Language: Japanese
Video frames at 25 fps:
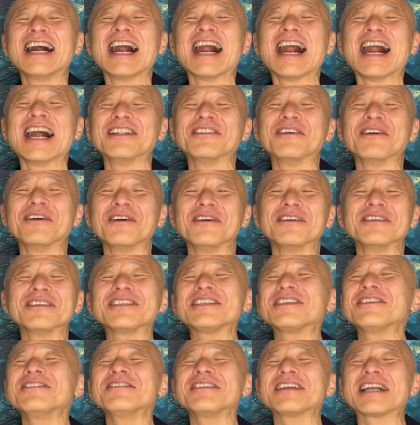あの
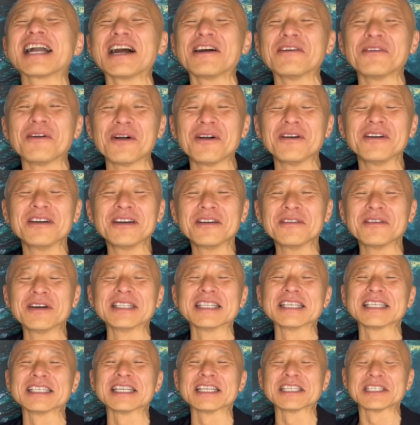瞬間を
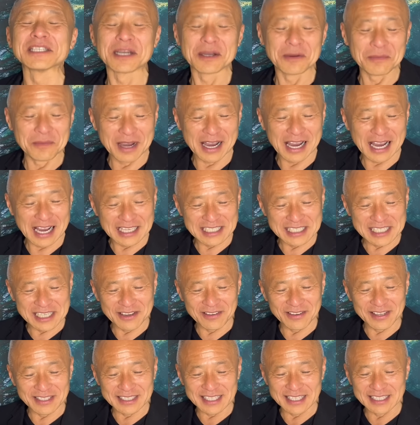私たちはまあ味
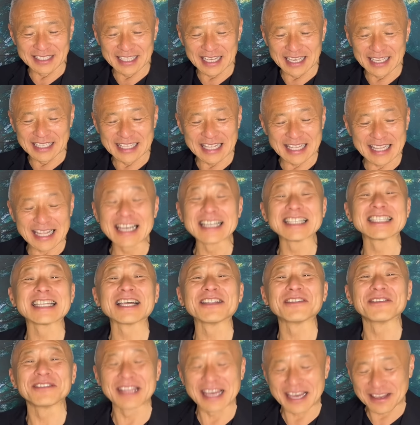わわせていただいた
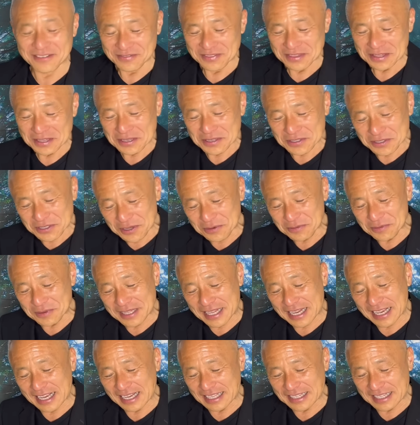ので、それも
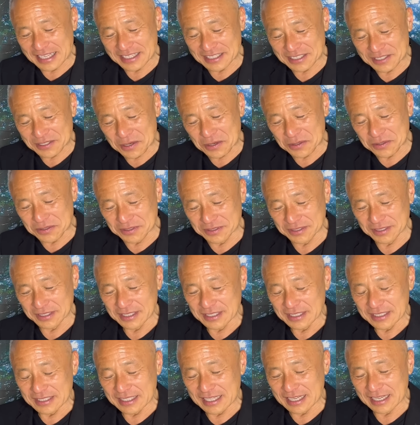なんかね、すごく
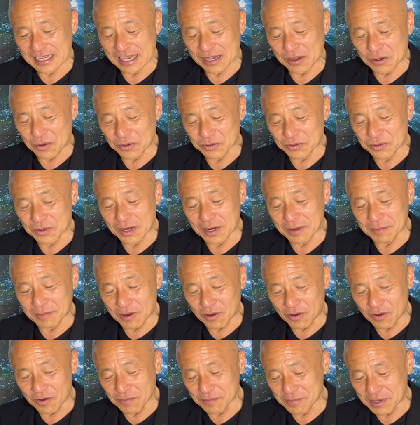なんかこうドラマ
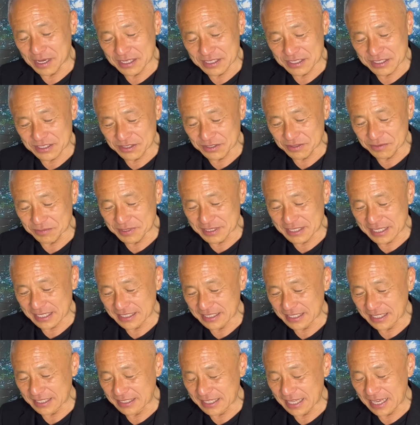を毎週見さ
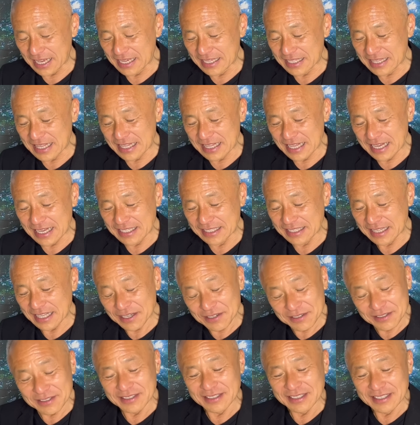せていただいて
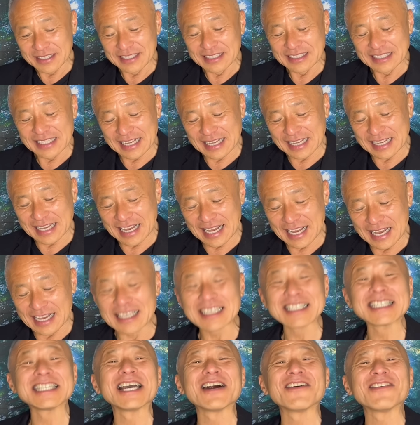る、なんか
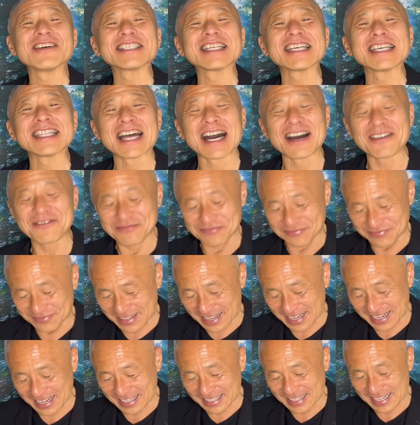幸せな、
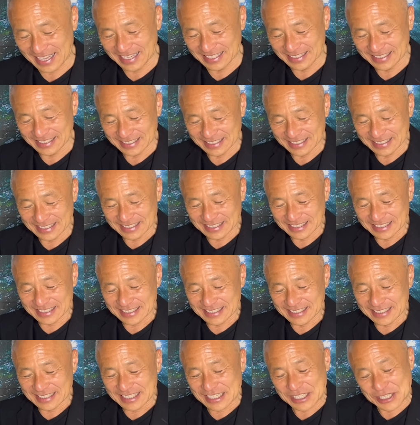なんかね、
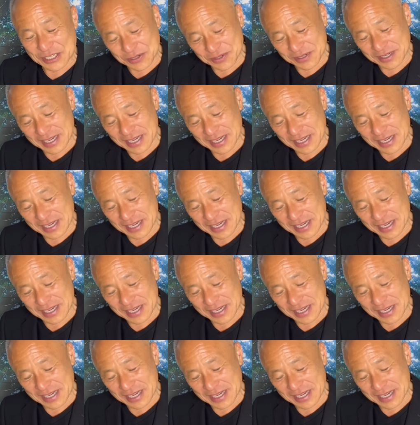瞬